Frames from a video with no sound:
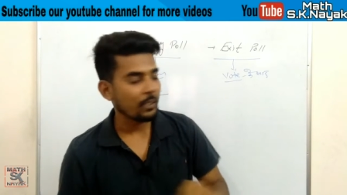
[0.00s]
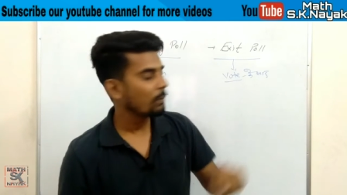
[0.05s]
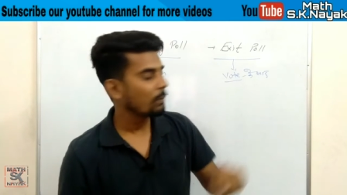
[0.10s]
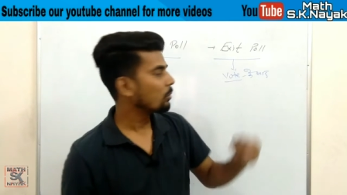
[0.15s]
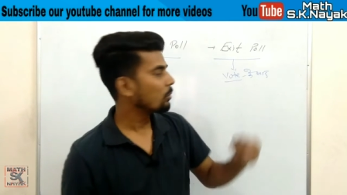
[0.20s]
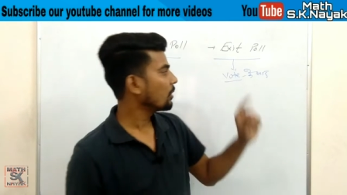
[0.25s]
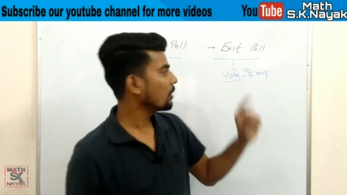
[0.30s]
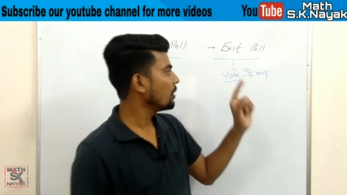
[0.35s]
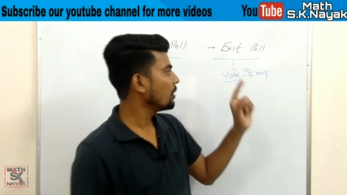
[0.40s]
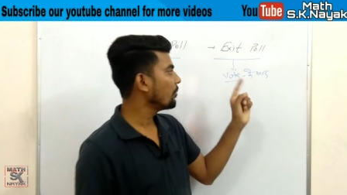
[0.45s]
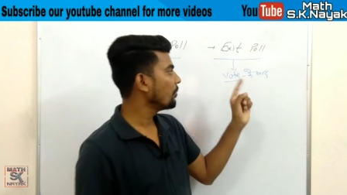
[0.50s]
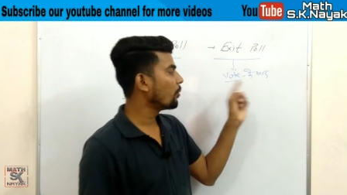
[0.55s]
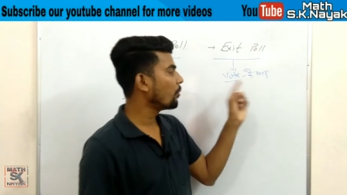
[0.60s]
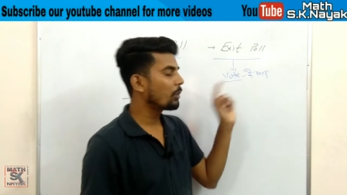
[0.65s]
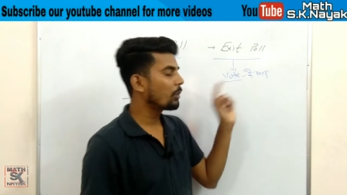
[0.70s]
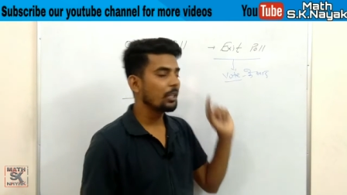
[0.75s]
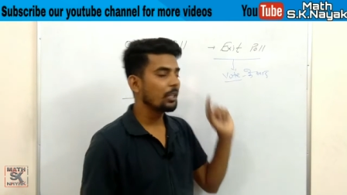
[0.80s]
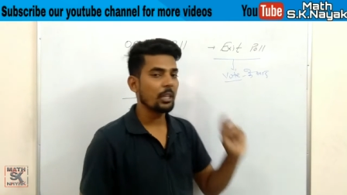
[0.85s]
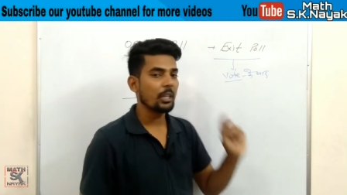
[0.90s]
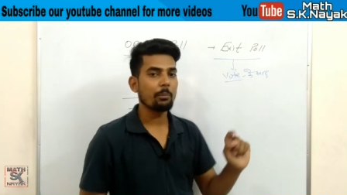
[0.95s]
एक बात ये
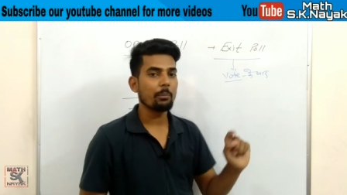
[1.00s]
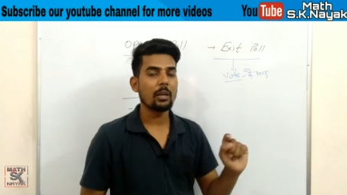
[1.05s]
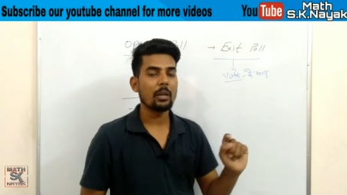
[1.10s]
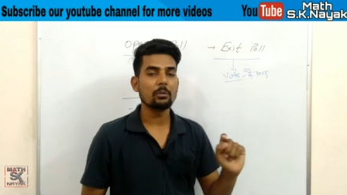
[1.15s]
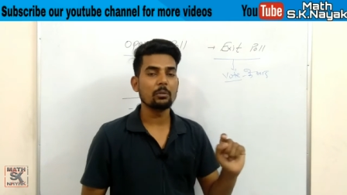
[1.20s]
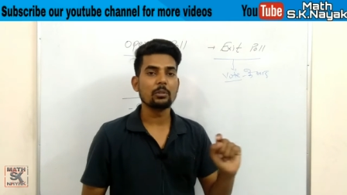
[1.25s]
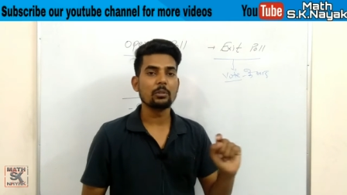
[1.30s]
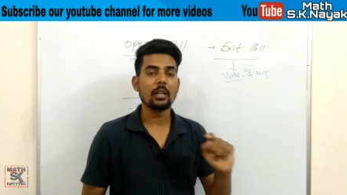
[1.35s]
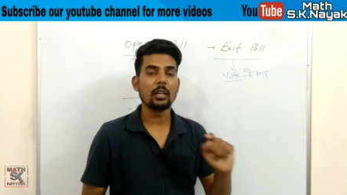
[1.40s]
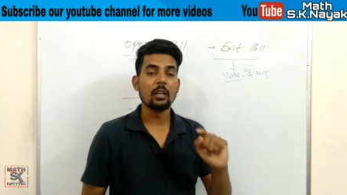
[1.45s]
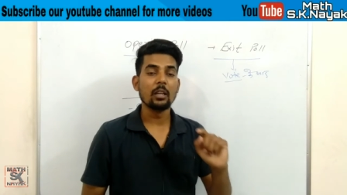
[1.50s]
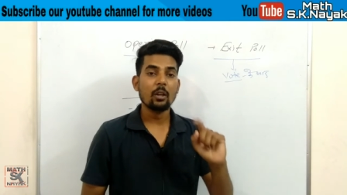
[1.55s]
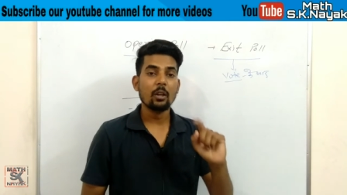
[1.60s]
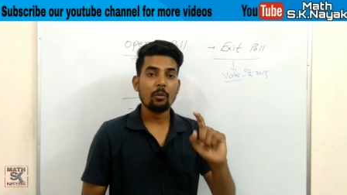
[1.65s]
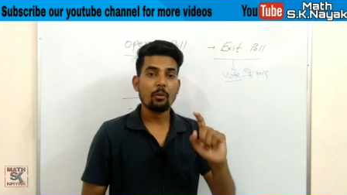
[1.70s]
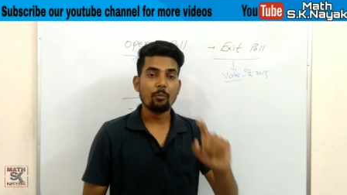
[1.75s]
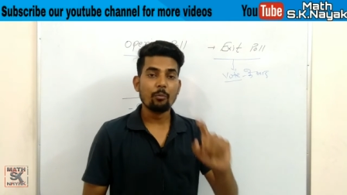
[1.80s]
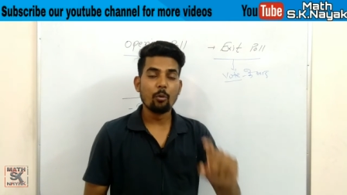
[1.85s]
वोटिंग के बाद होता है